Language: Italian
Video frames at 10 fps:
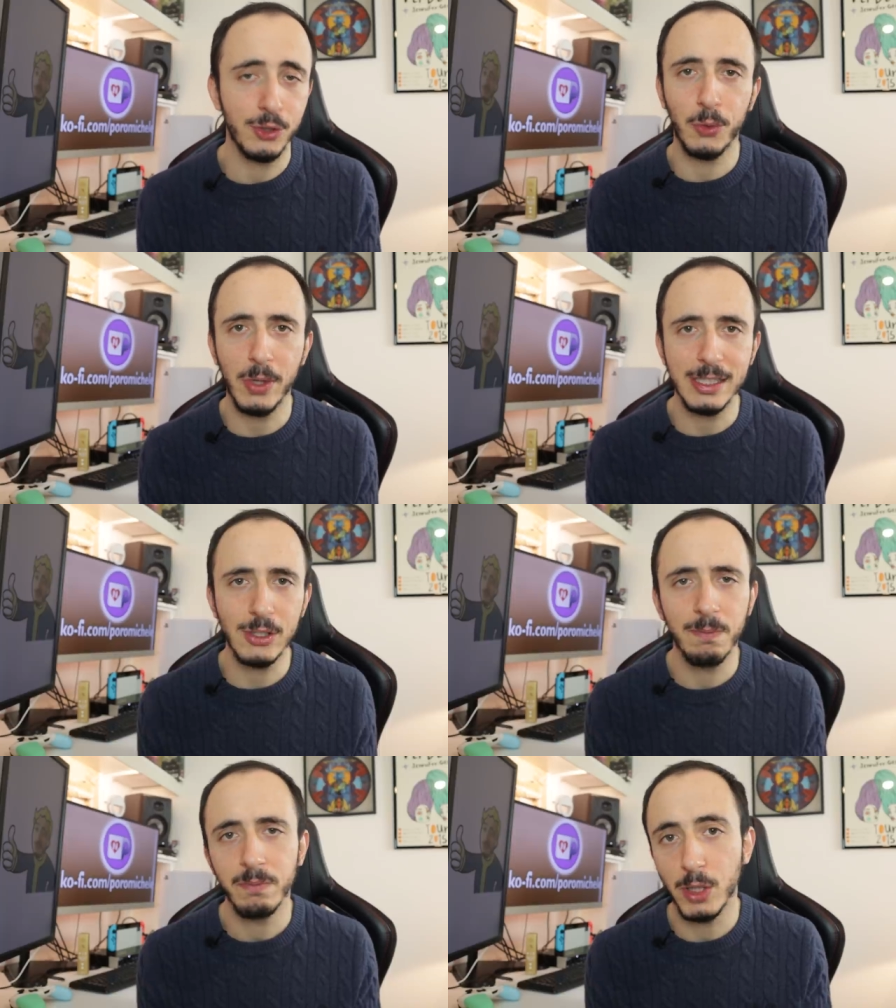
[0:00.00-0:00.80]
Detto
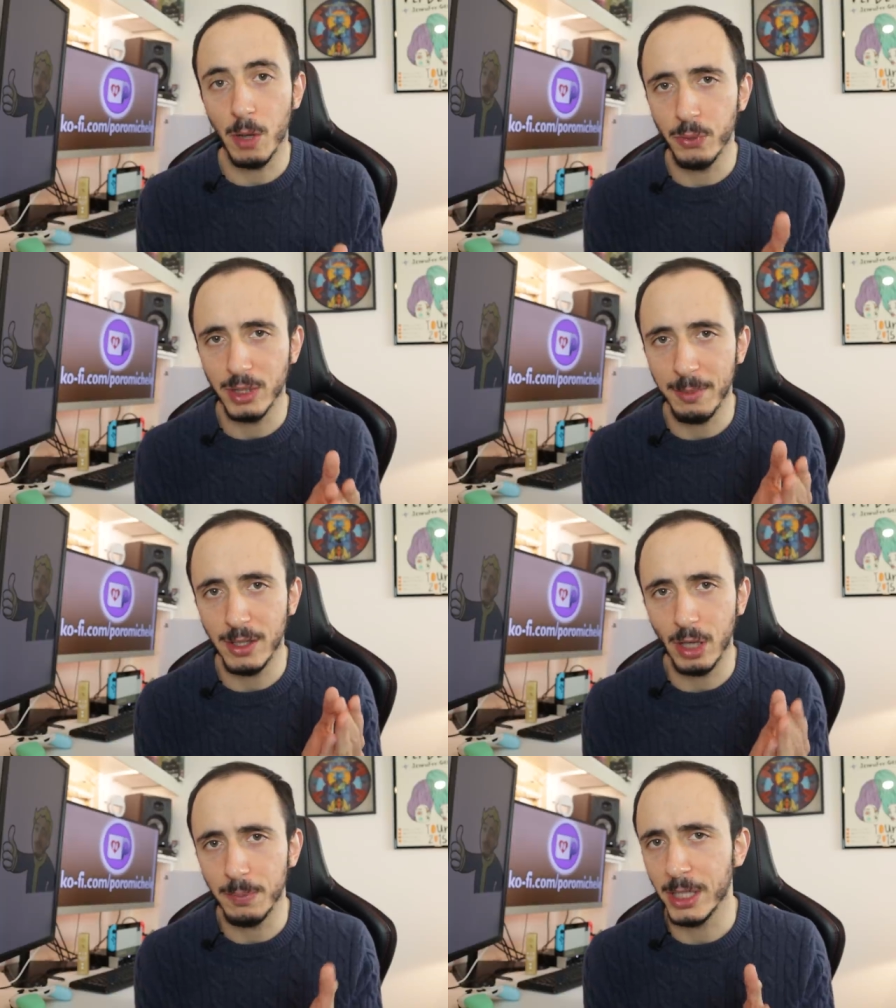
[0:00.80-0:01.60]
questo, vi do
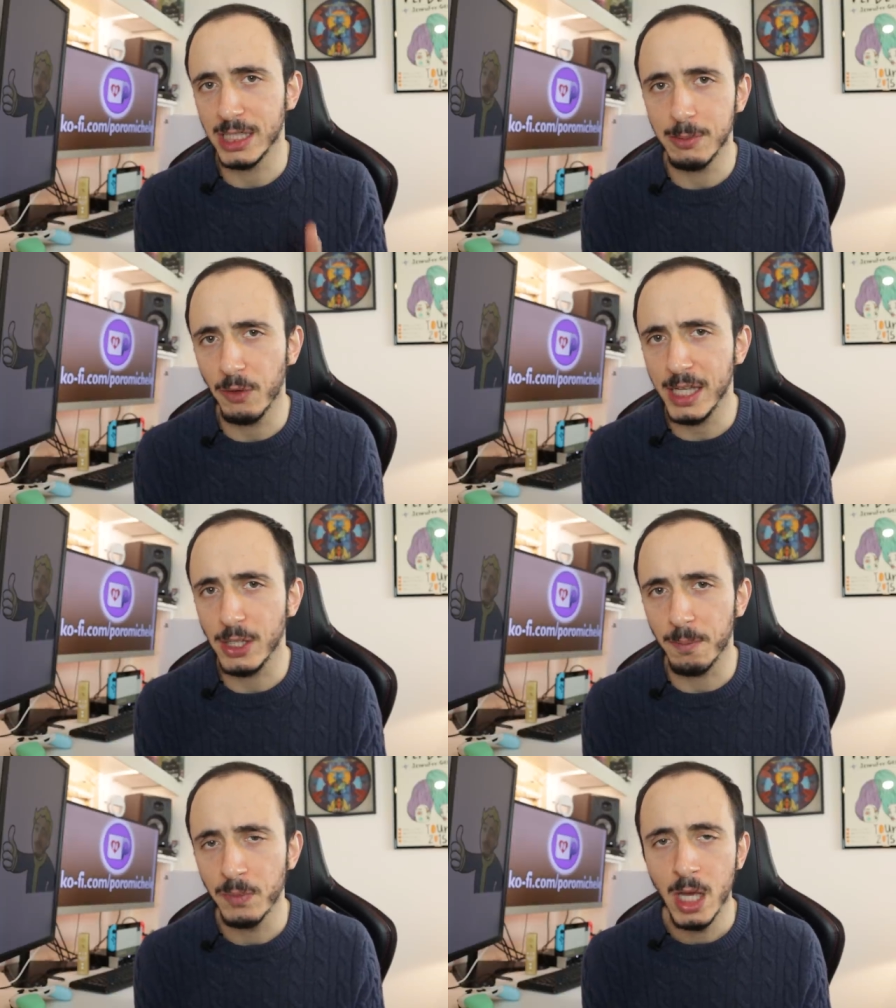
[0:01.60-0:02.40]
appuntamento al prossimo
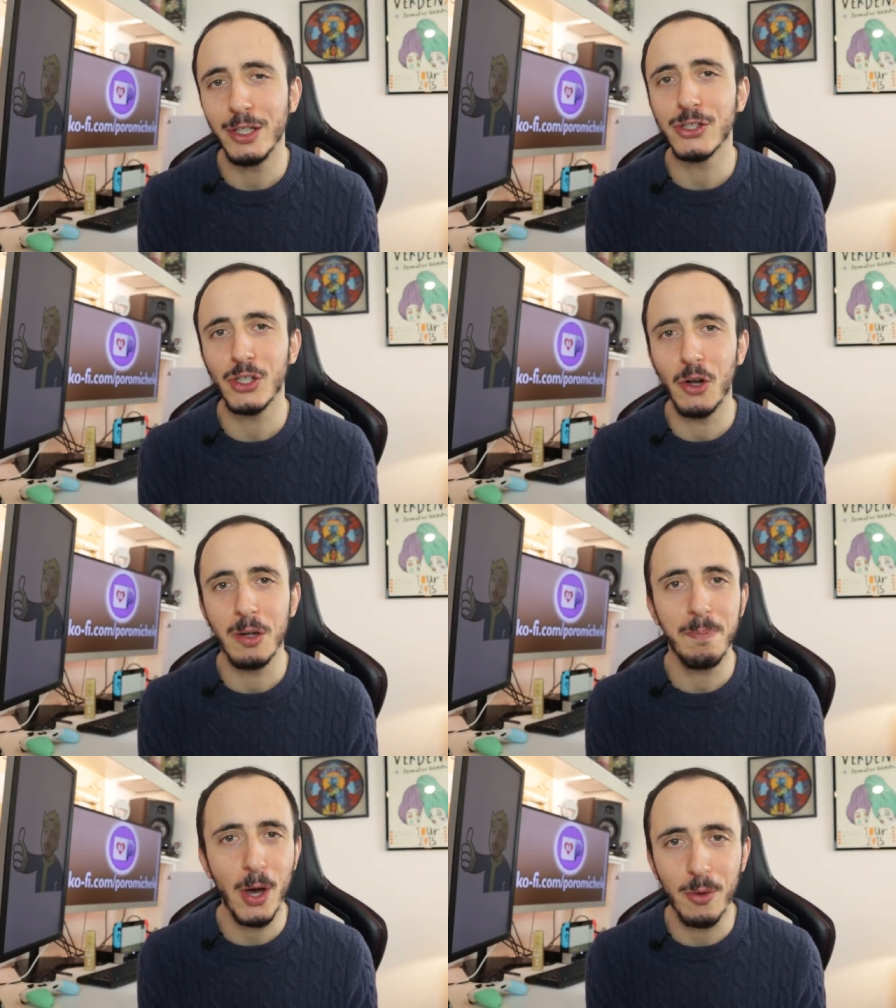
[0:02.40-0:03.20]
video. Io sono
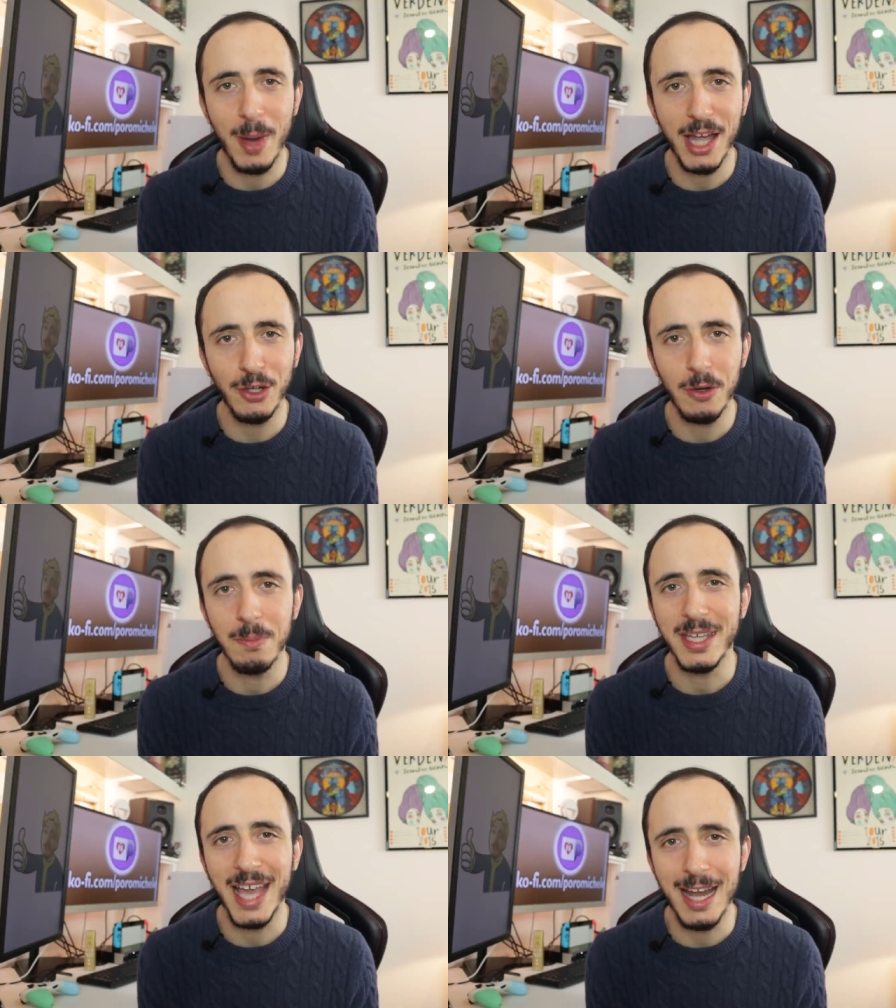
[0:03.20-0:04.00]
il Poro Mario,
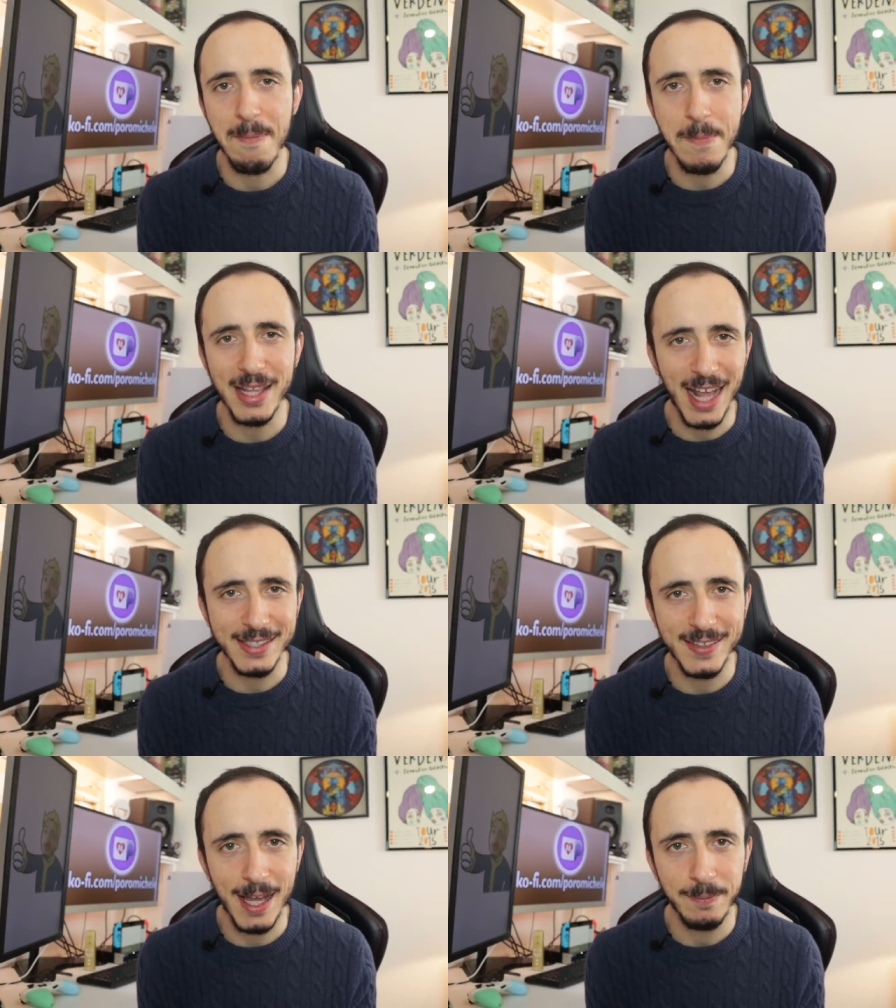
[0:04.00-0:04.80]
Michele
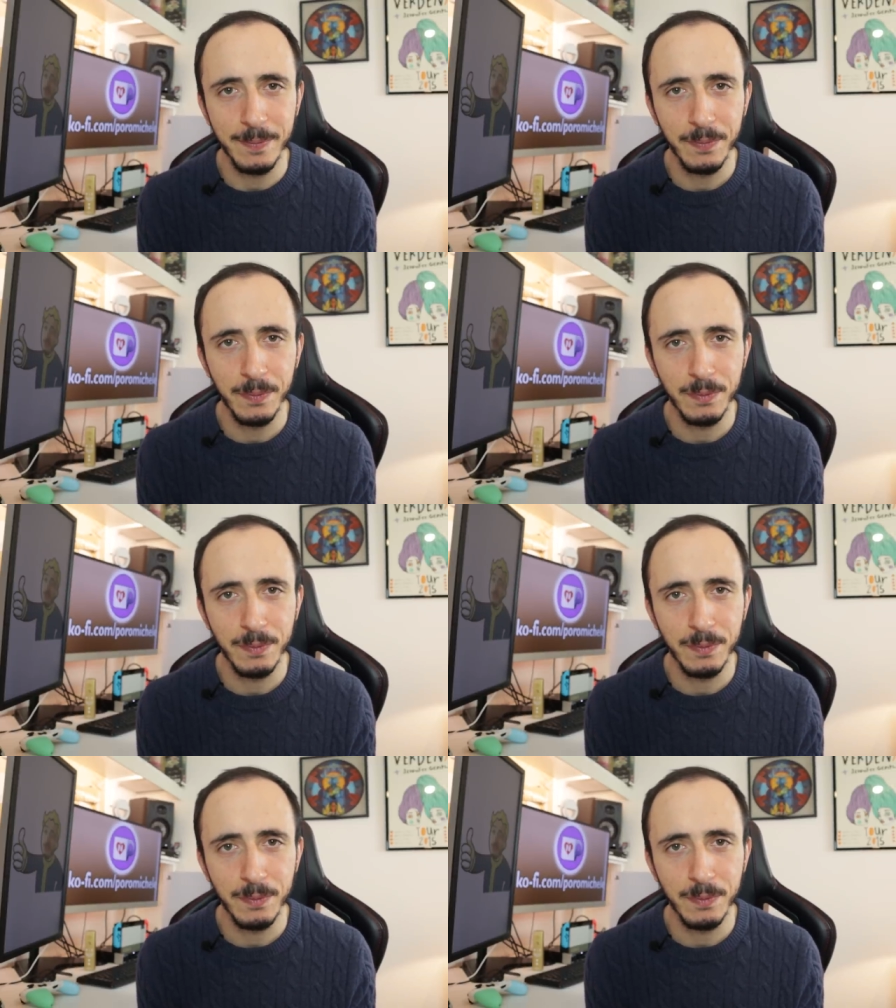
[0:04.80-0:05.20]
Bethesda.